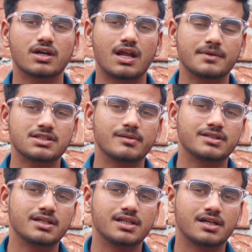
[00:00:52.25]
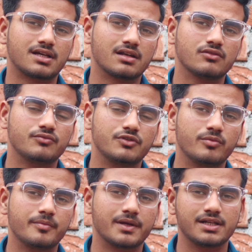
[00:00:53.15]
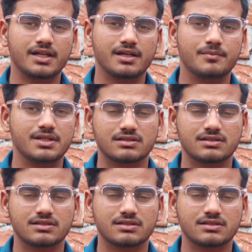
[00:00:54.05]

तो अगर आपके सामने सही दिक्कत आ रहा है तो वीडियो में बने रहेगा